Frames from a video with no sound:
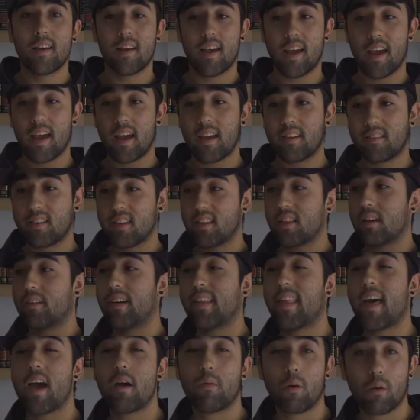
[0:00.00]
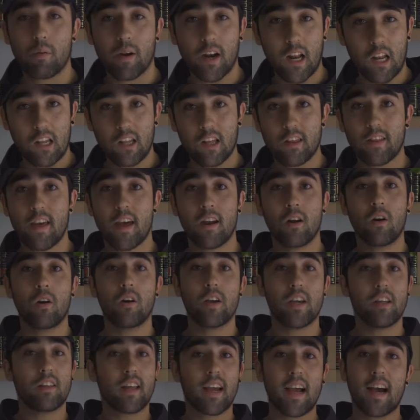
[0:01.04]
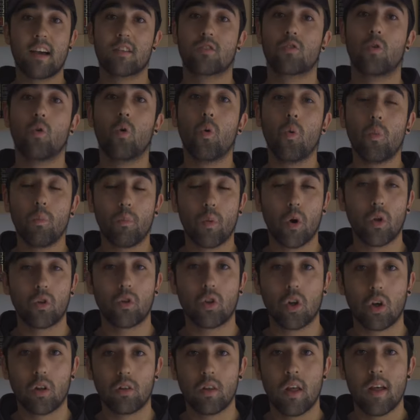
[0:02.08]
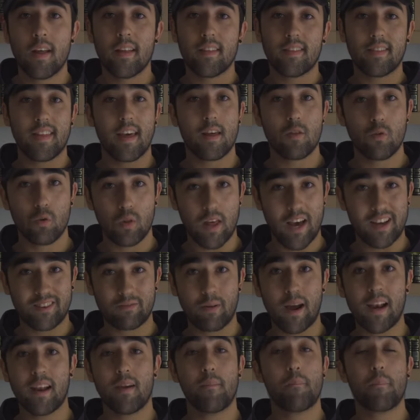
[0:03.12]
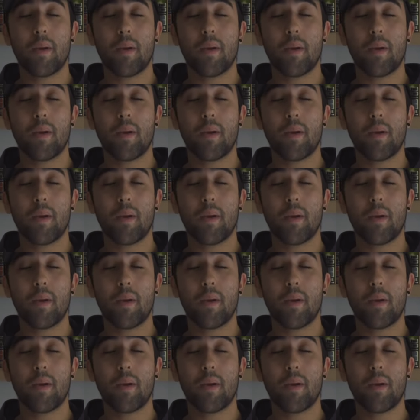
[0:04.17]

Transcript: eh, si te van a devolver el dinero y tengas un montón de dudas, ¿vale?